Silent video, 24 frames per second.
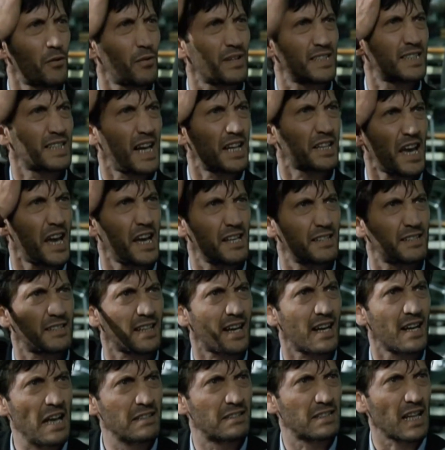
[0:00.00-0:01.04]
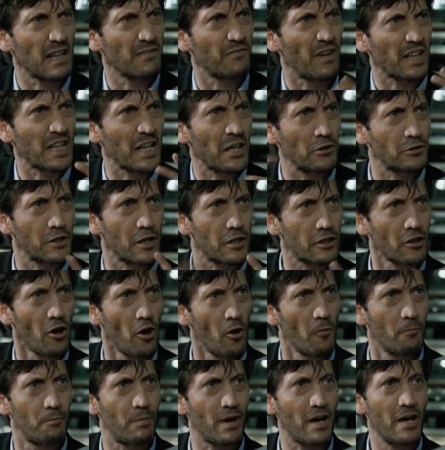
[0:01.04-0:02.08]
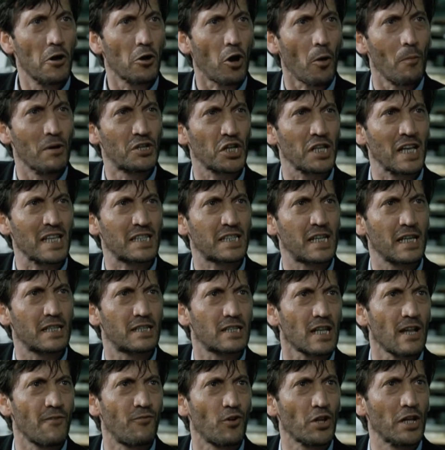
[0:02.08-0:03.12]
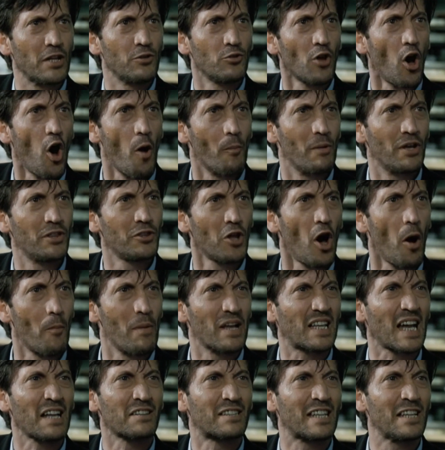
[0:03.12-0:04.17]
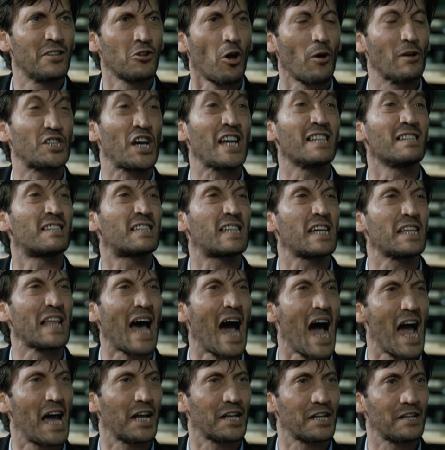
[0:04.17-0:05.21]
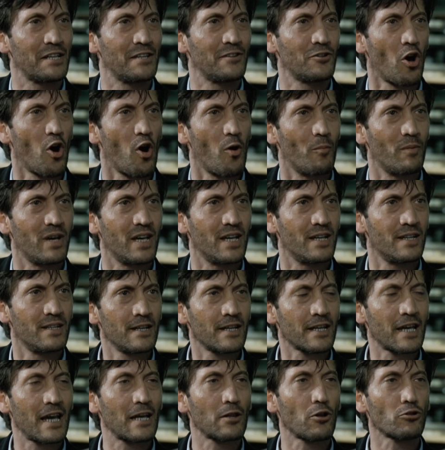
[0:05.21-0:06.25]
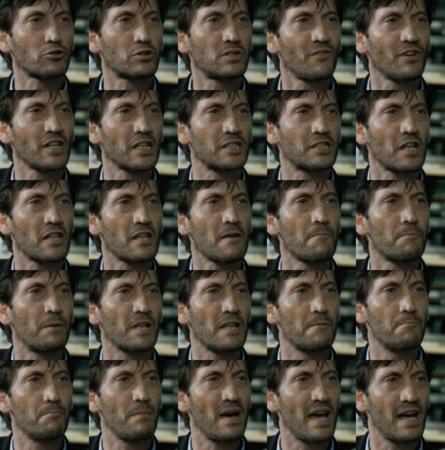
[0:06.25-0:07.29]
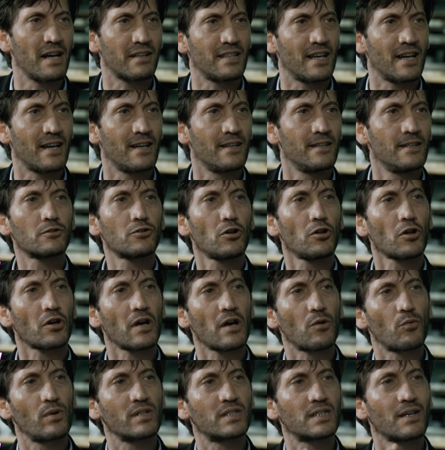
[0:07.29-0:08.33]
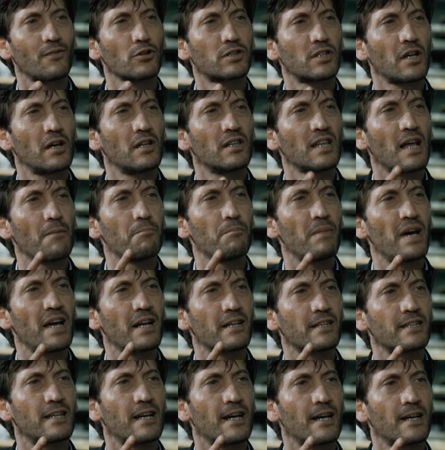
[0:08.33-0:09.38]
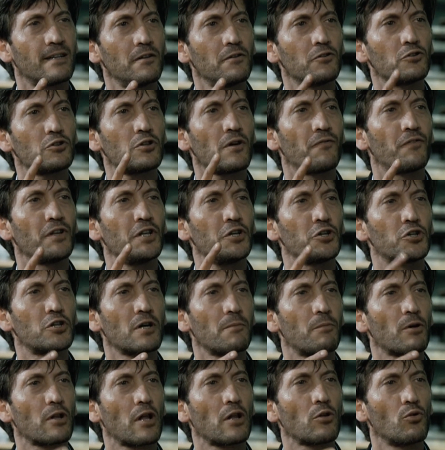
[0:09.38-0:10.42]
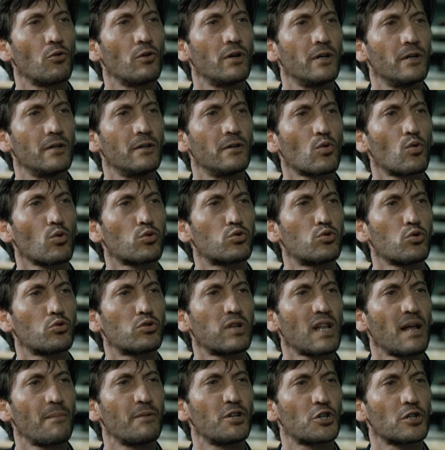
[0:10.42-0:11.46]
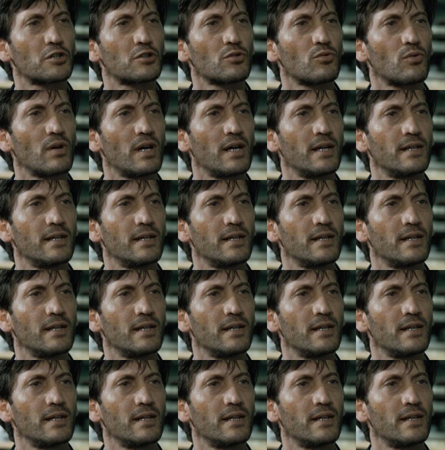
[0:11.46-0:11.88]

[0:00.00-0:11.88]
questa testa, e Salvatore se rompe, cominciano a schizzare fuori il nome, il nome, tanti nomi, centinaia di nomi. Che lo stivale si riempie di merda, solo che questa volta della merda ci finisce pure lui, con tutta l'amica sua.